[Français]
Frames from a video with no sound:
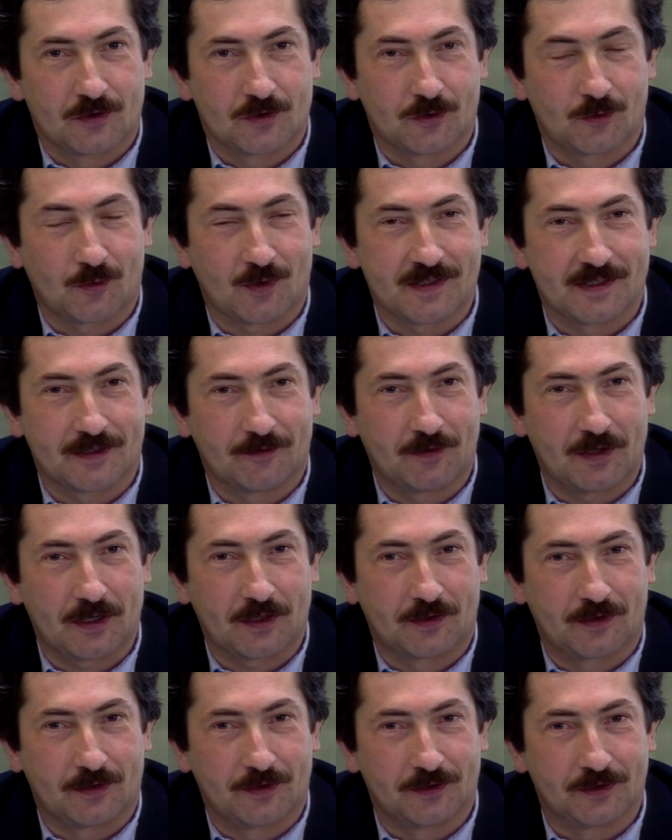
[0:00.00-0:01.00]
Je crois
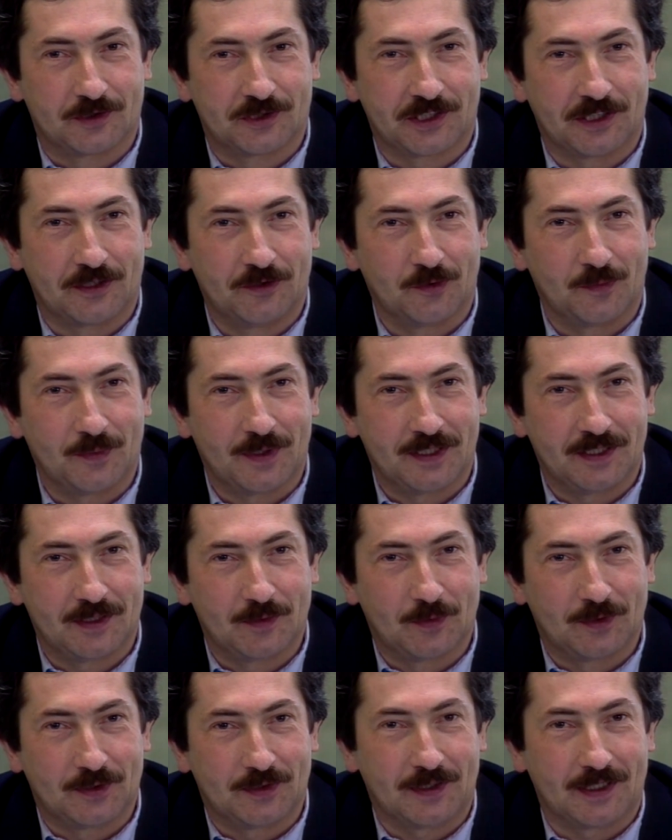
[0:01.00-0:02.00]
savoir que le chien
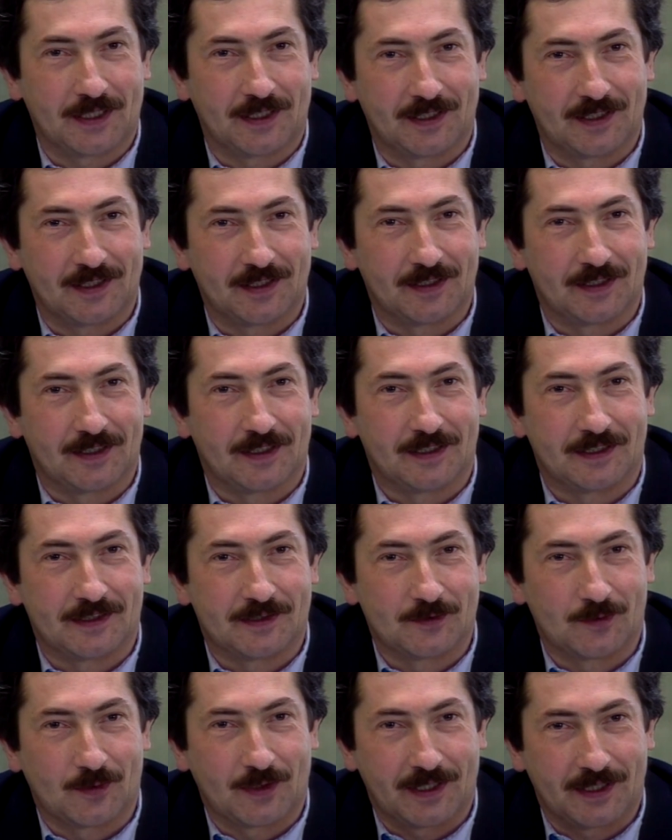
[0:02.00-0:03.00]
dominé bah, a
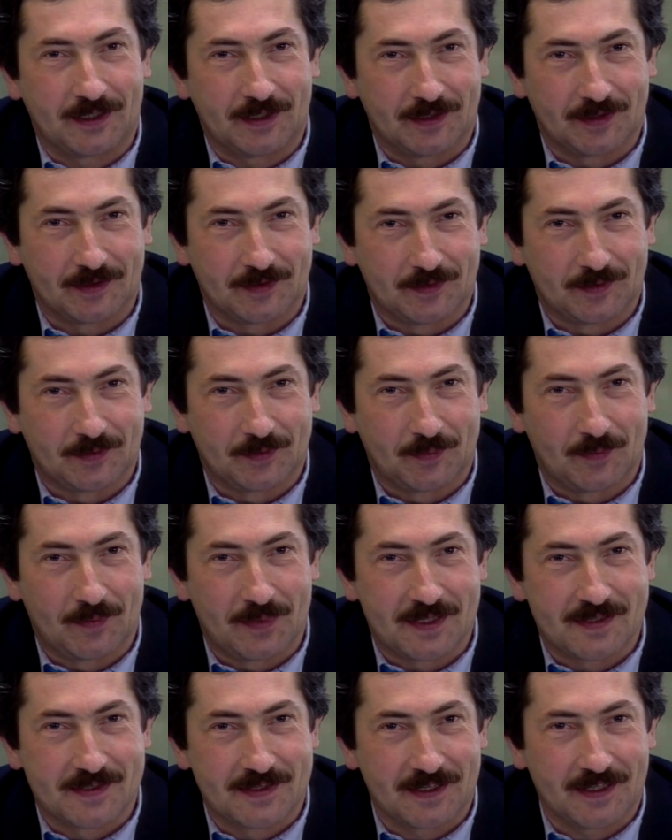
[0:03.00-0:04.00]
les oreilles euh,
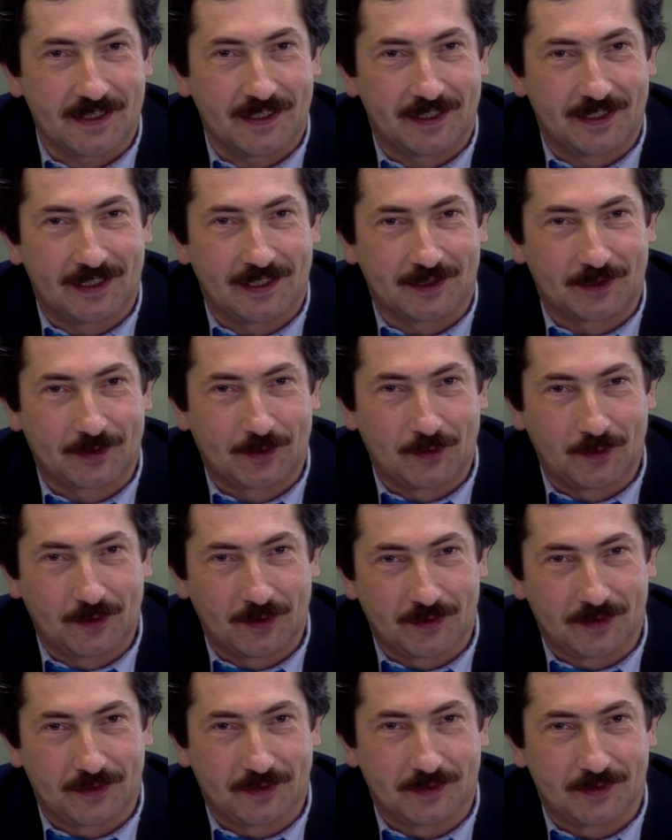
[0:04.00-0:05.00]
baissées et la queue
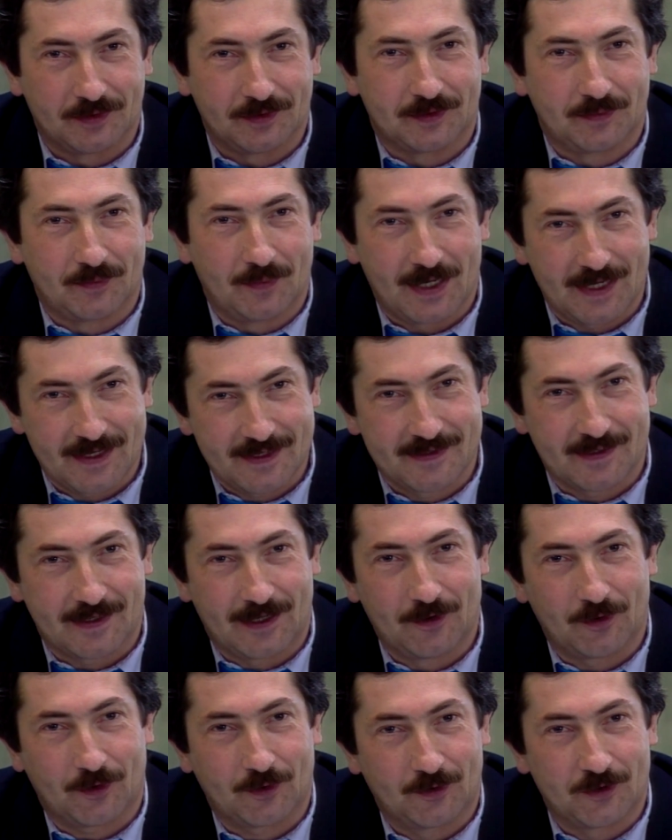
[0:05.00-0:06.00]
euh, basse,
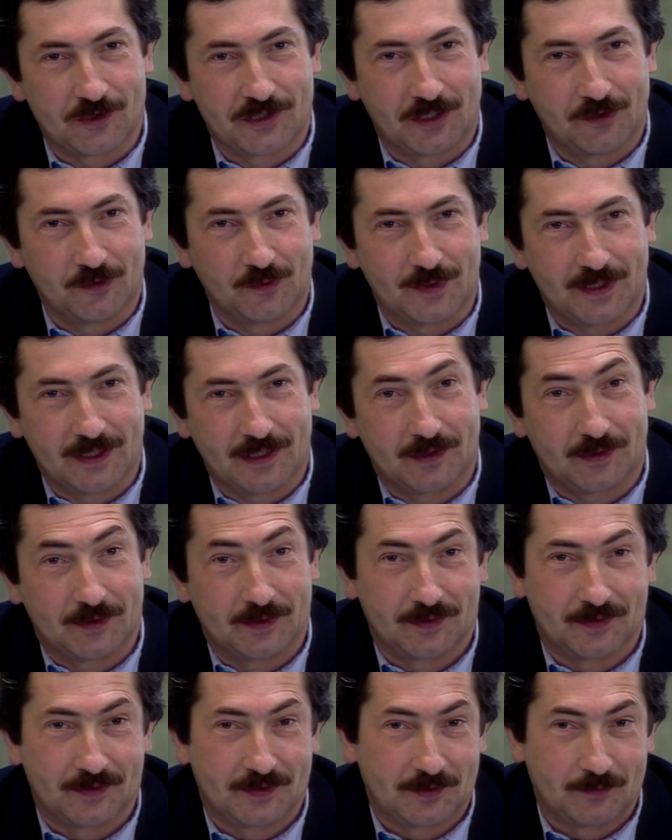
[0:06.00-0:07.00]
alors que le chien dominant,
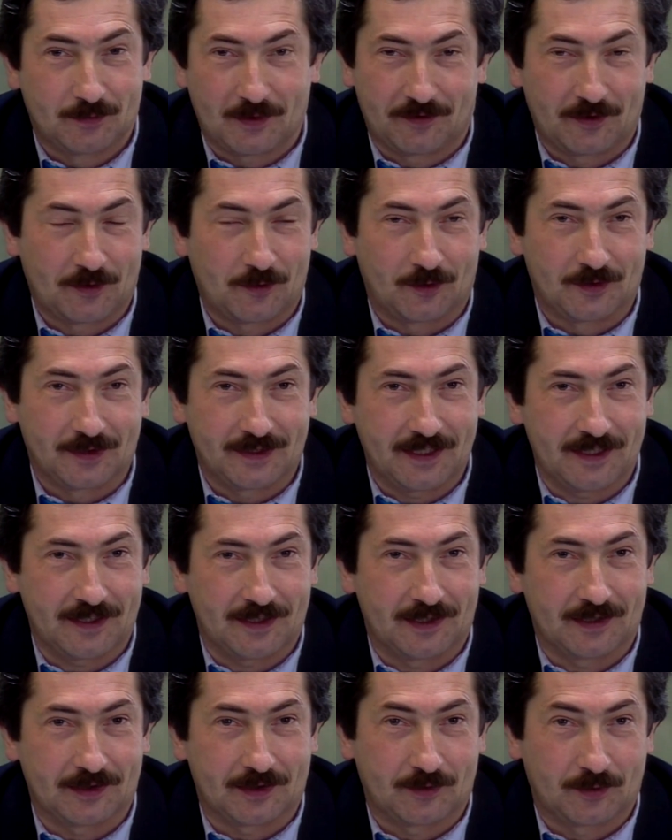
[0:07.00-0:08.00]
euh, c'est tout à fait le
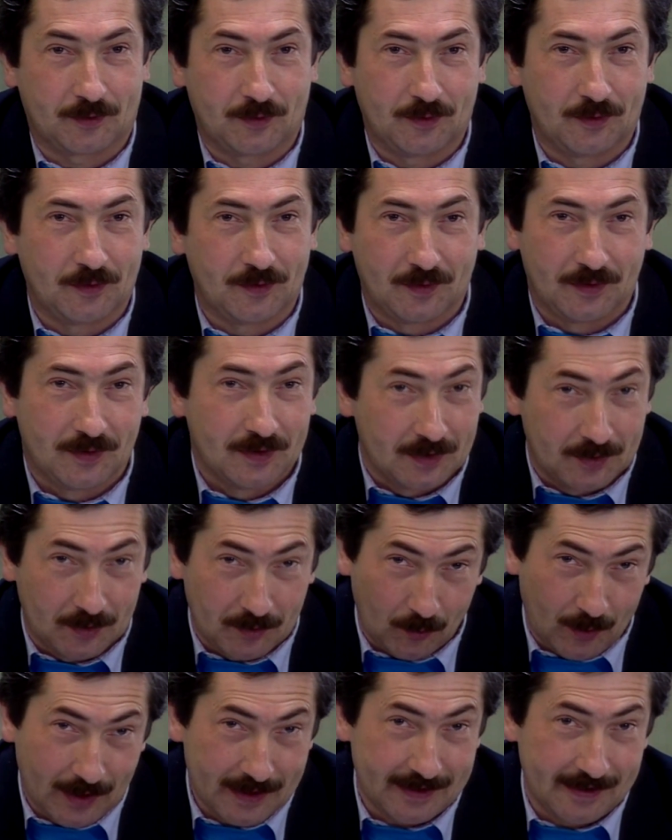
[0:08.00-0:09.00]
contraire, a la queue
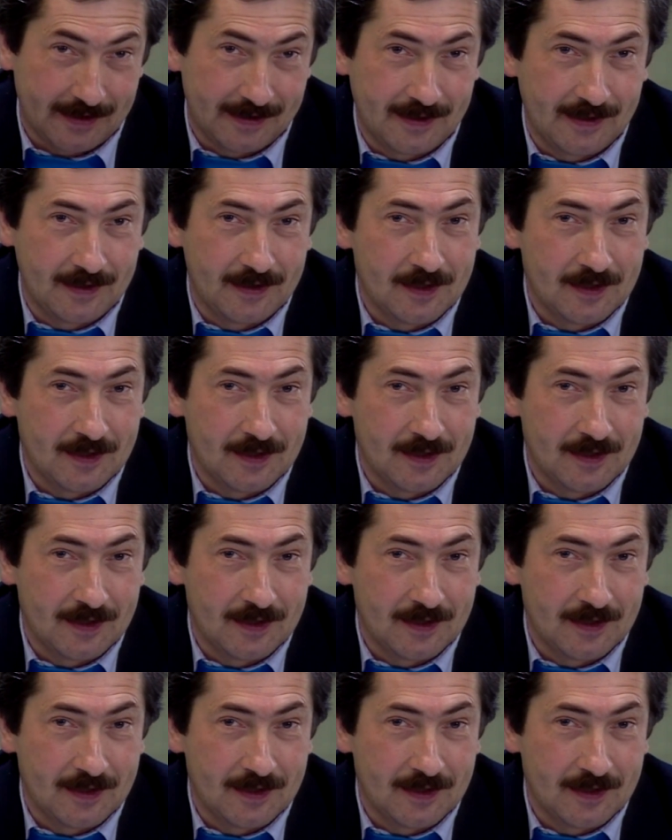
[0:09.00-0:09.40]
droite.